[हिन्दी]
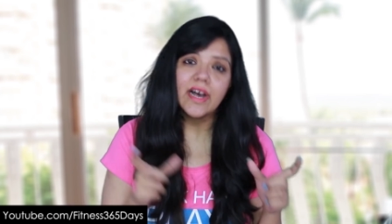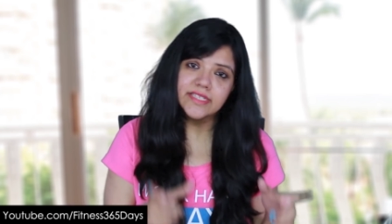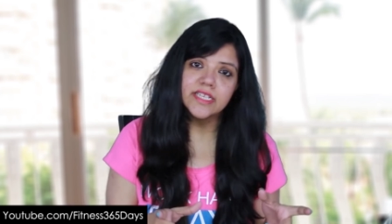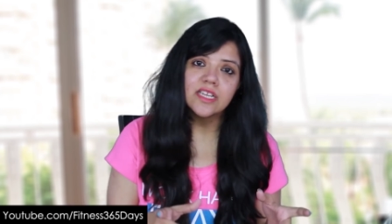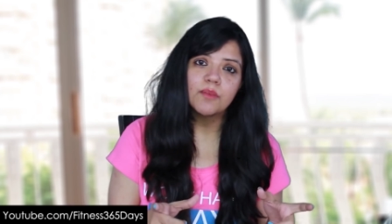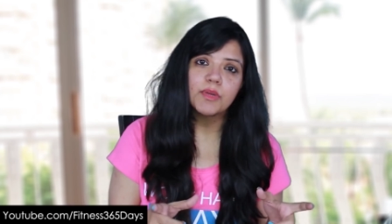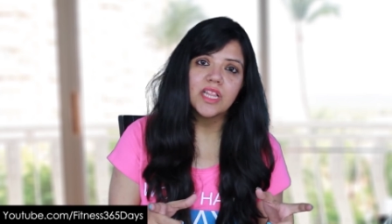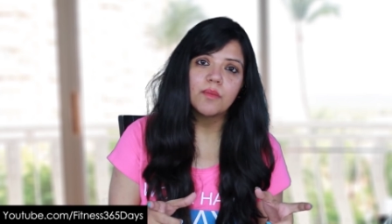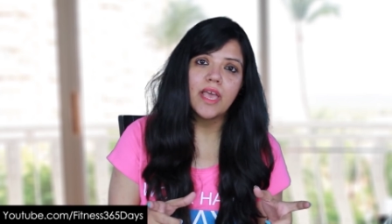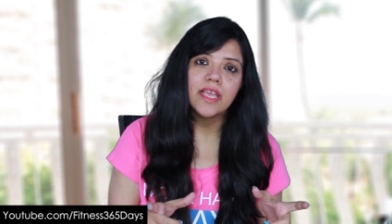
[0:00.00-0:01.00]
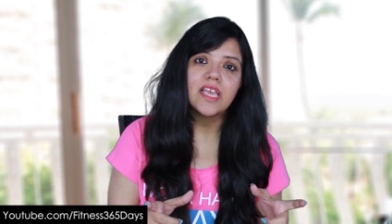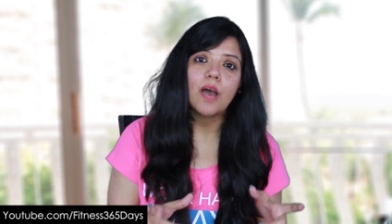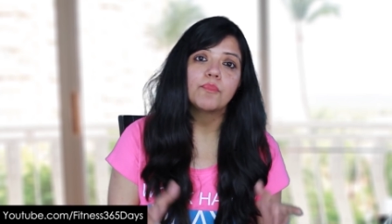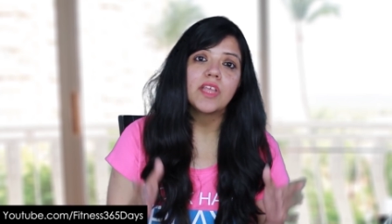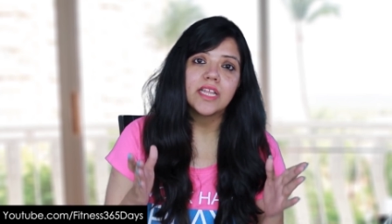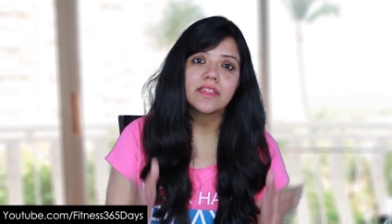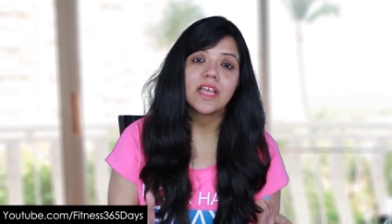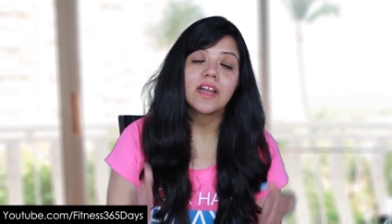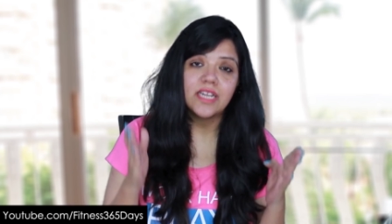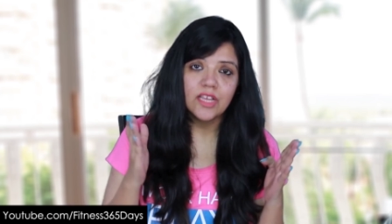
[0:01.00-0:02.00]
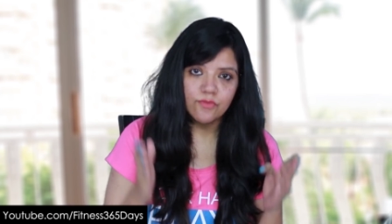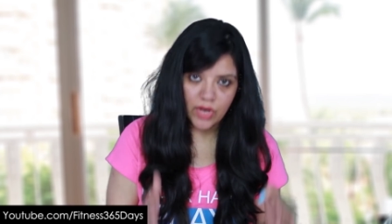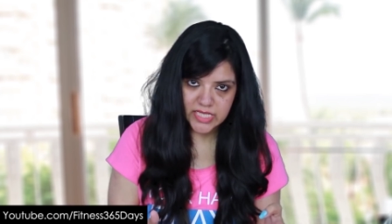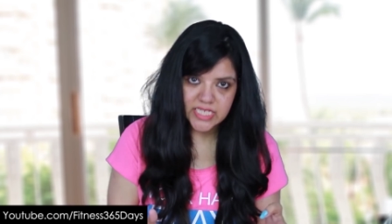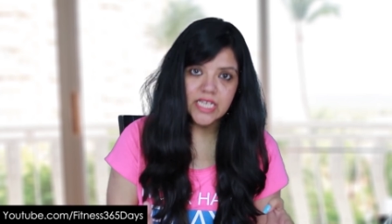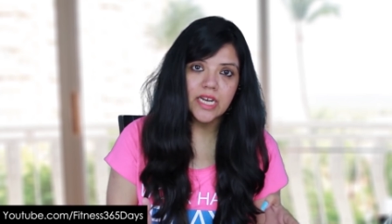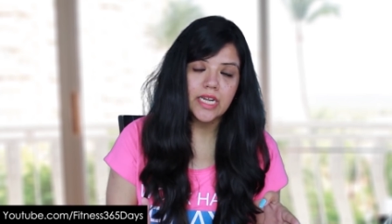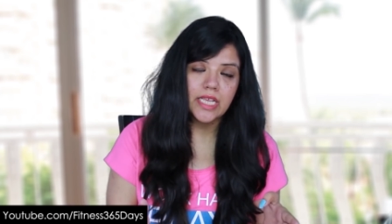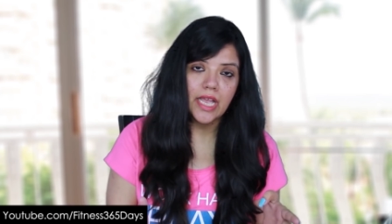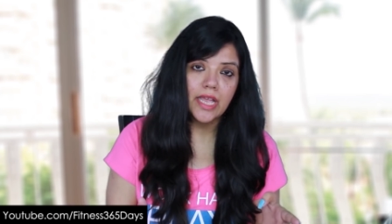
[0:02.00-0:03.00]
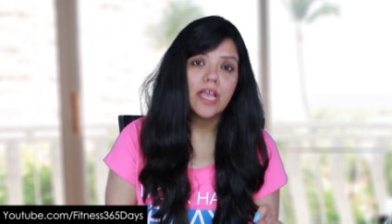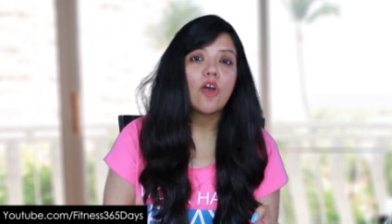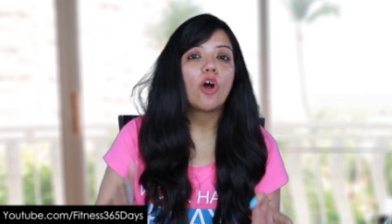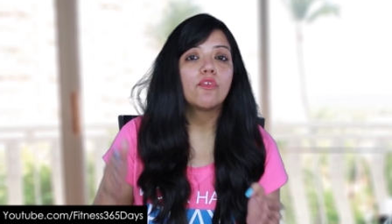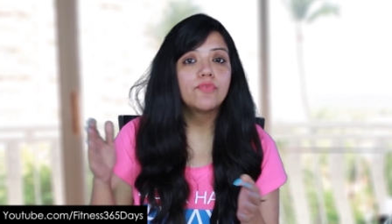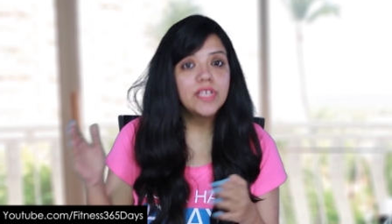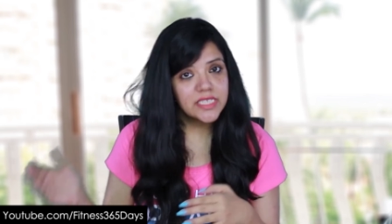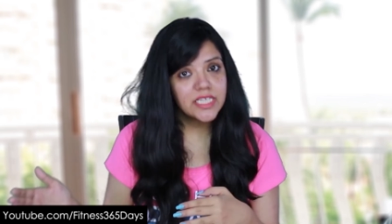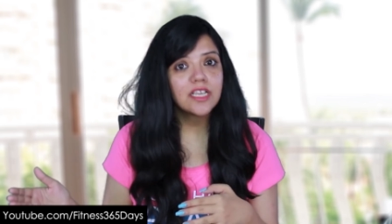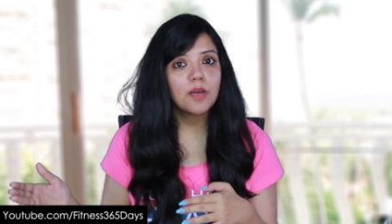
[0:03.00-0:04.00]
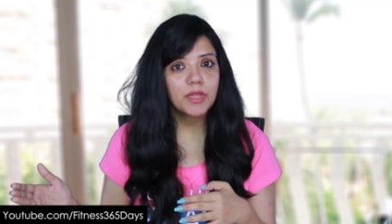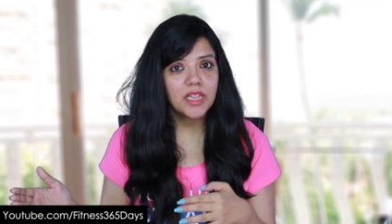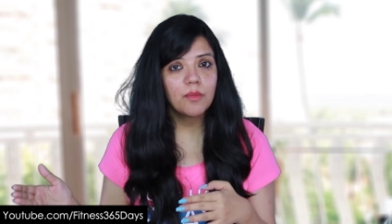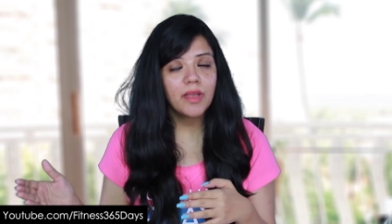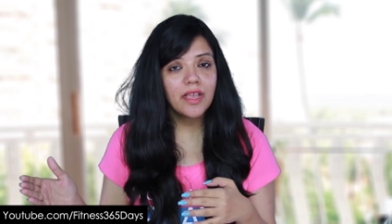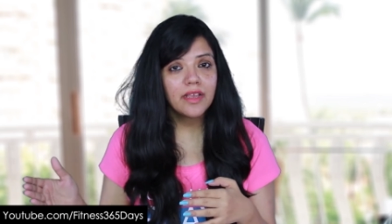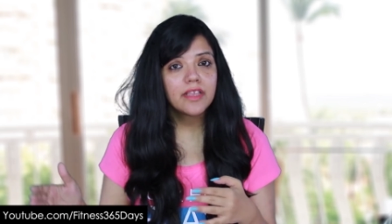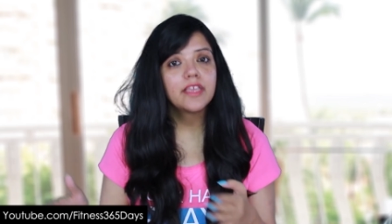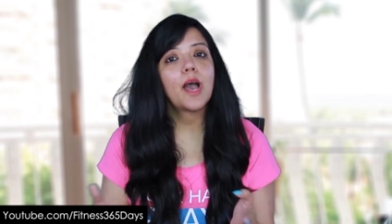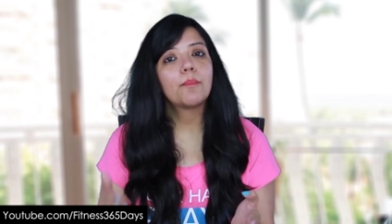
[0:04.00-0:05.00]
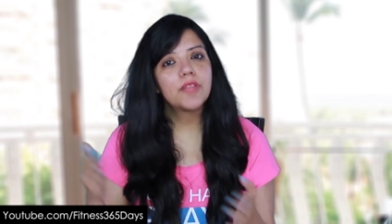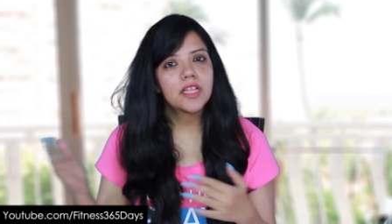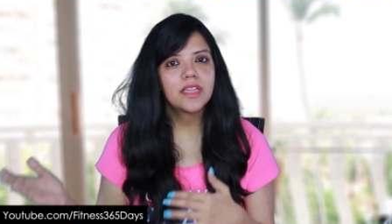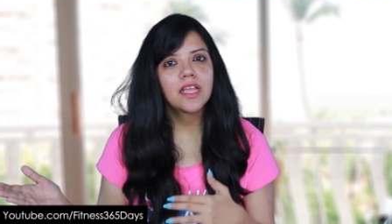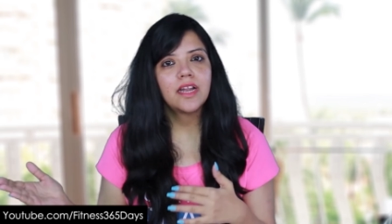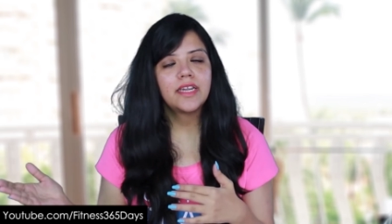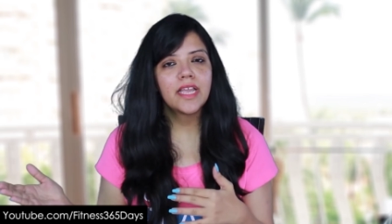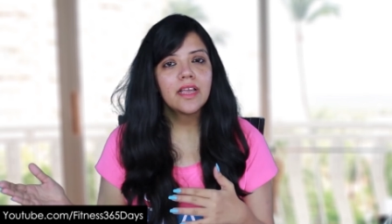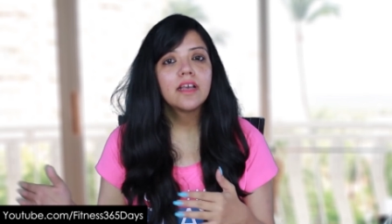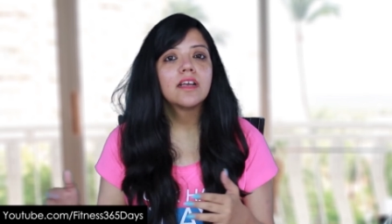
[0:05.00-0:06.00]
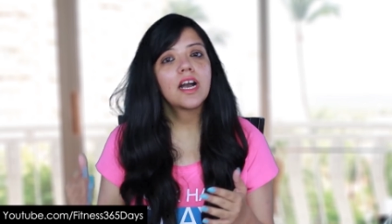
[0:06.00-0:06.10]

फास्टिंग का मतलब है कि आपने इतने घंटे फास्टिंग करनी है और फीसटिंग का मतलब है कि आपने इतने घंटे